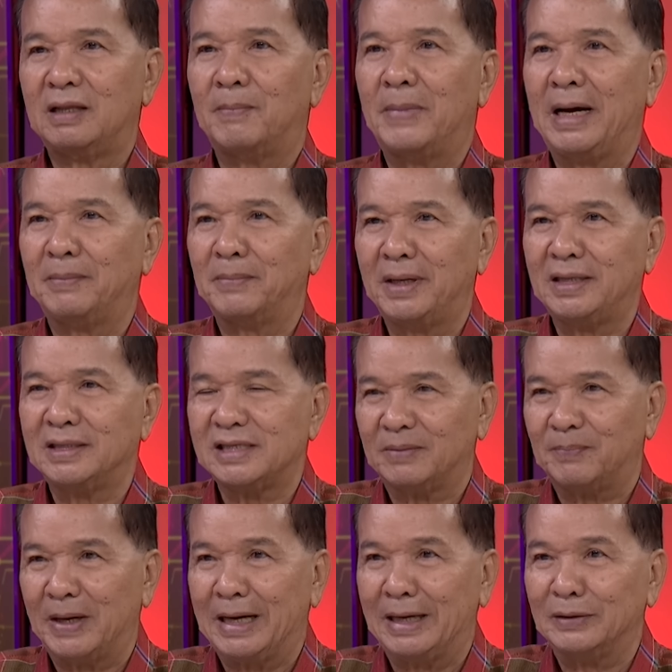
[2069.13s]
รัฐบาลไม่ให้
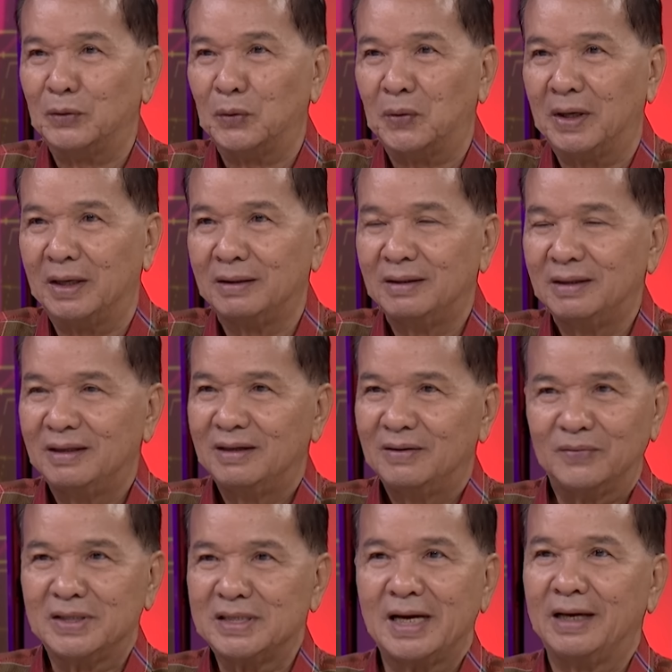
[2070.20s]
สิทธิประกันตัว
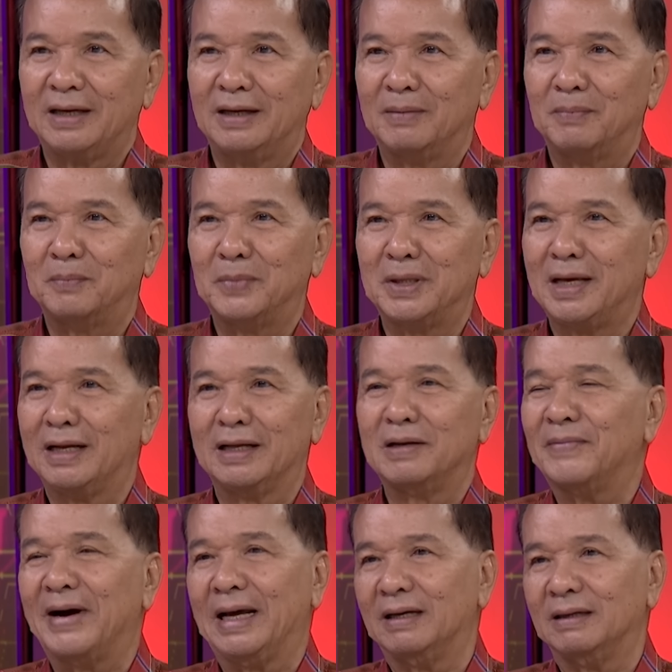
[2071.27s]
ไม่ใช่ครับไม่ใช่รั
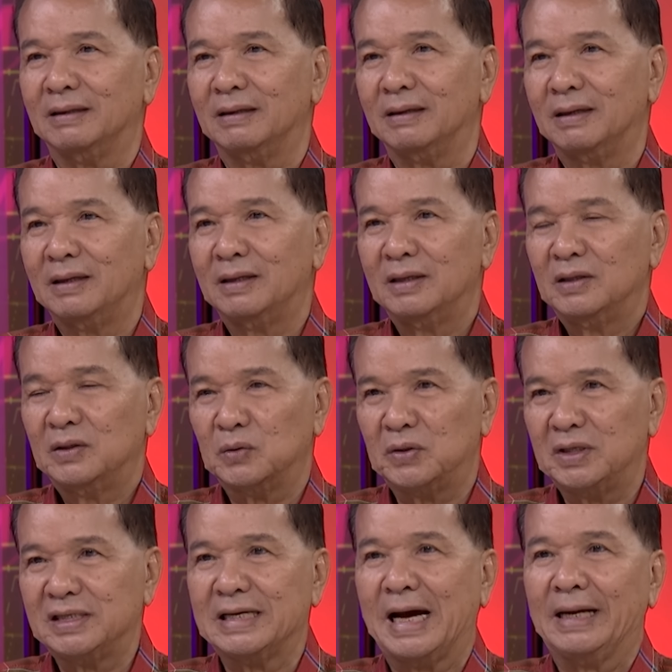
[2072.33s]
ฐบาลเลยอ
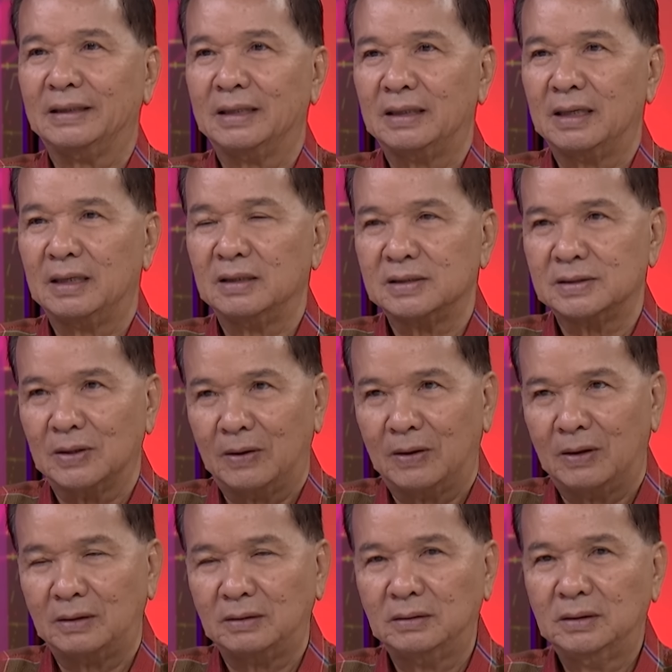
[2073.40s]
ยู่ที่ศาลทั้งนั้นส
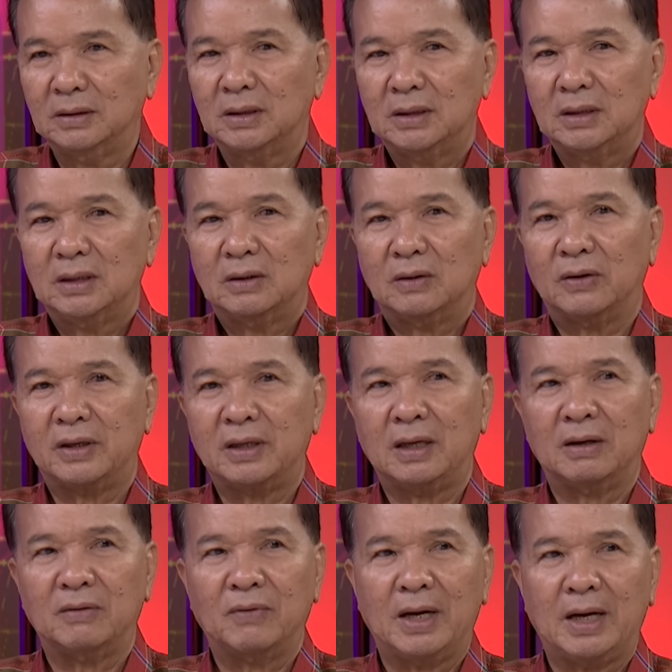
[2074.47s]
องขอ
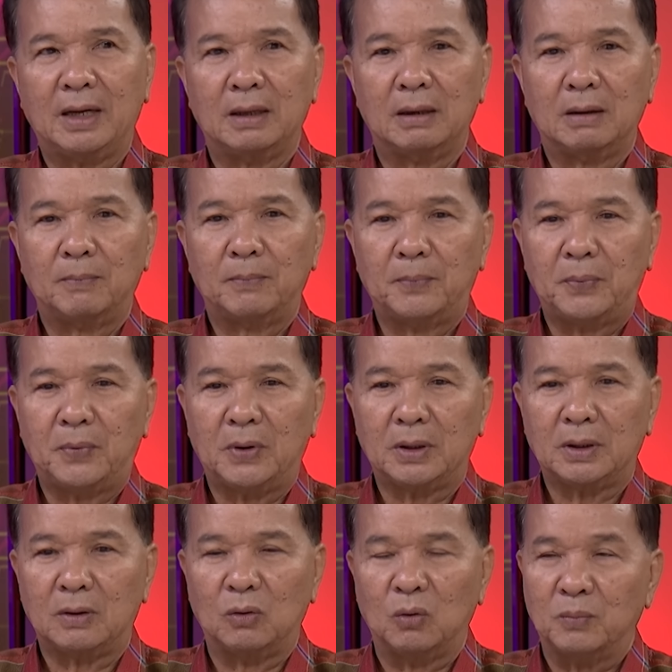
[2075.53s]
เรียนว่าพว
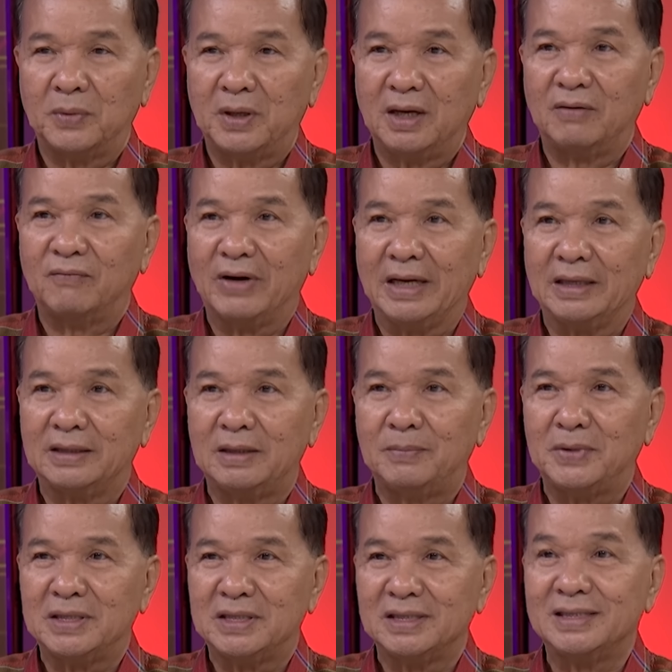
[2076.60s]
กกลุ่มเคลื่อนไหว
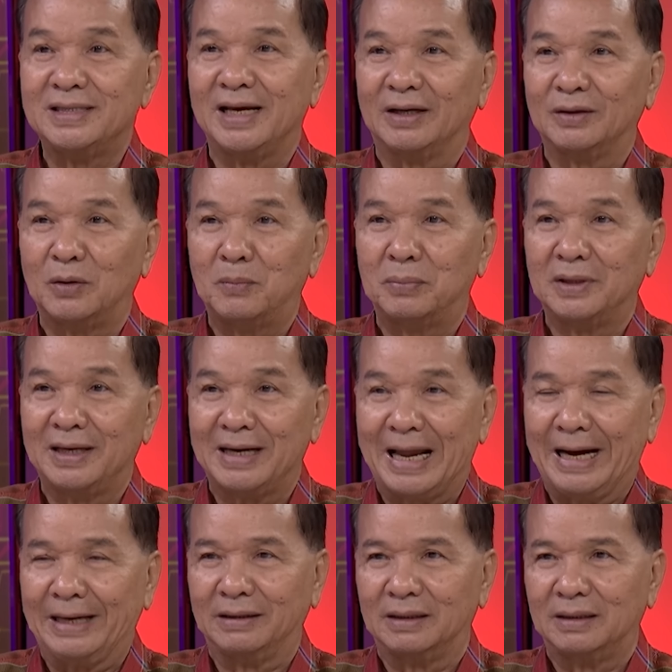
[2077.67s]
ที่มีชื่อเสียงทั้ง
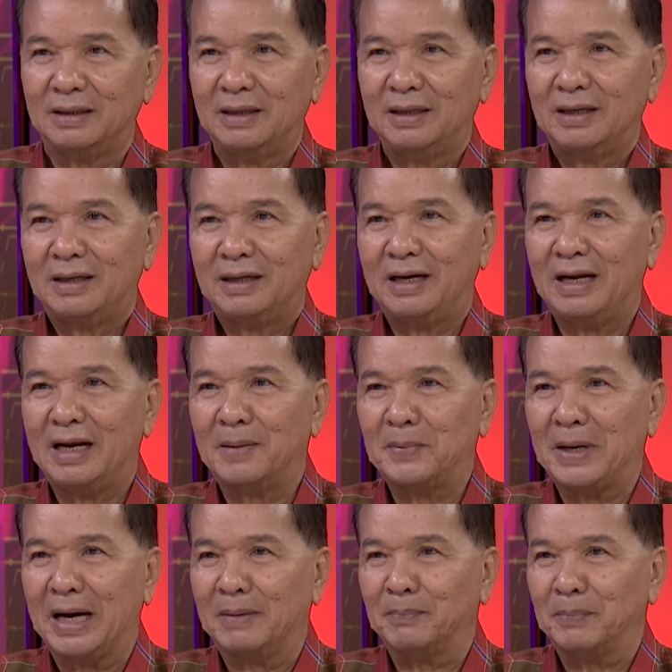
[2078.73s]
หลายได้รับ
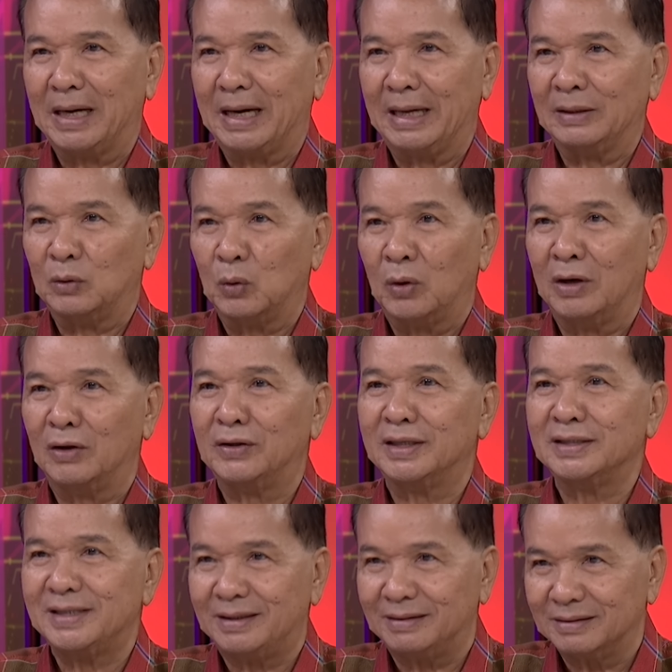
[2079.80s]
การประกันตัวแล้ว
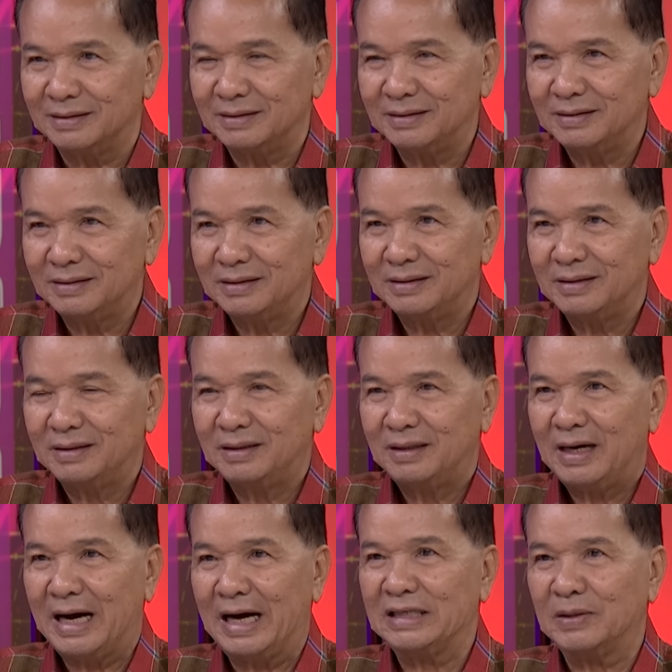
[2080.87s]
ทั้งสิ้น
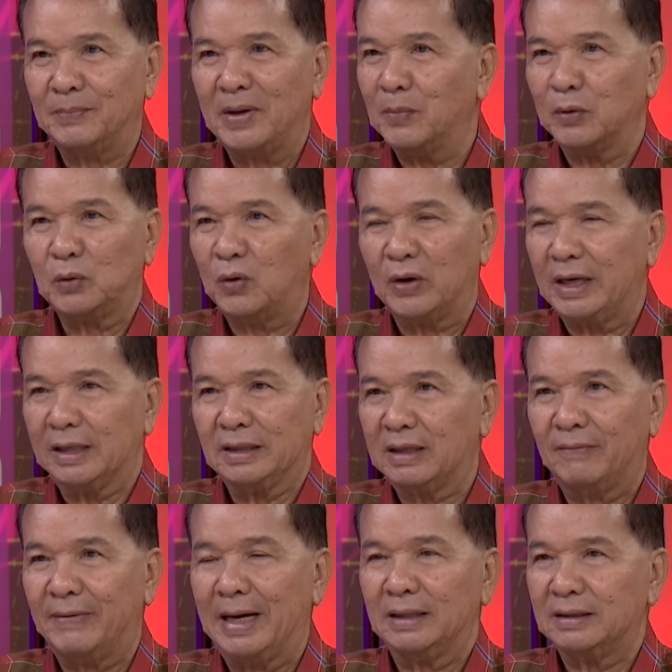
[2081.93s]
อาจจะไม่หมดทุกคนอะ
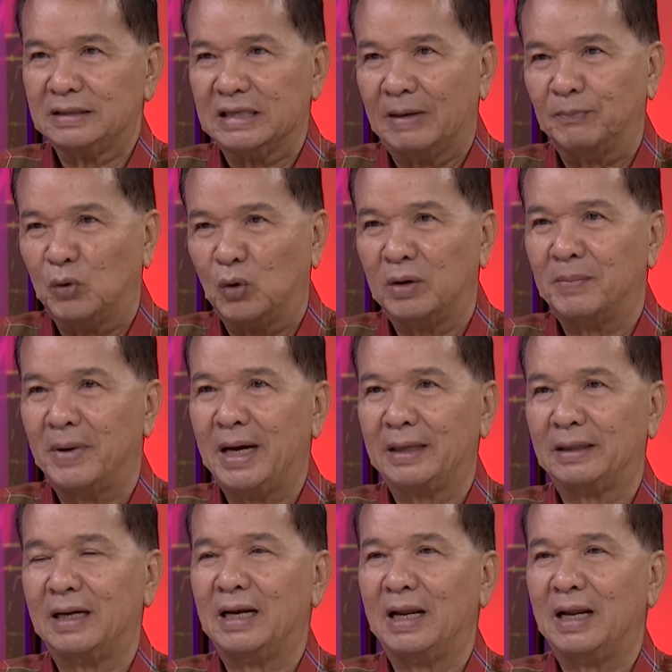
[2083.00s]
แต่ว่าจำนวนมาก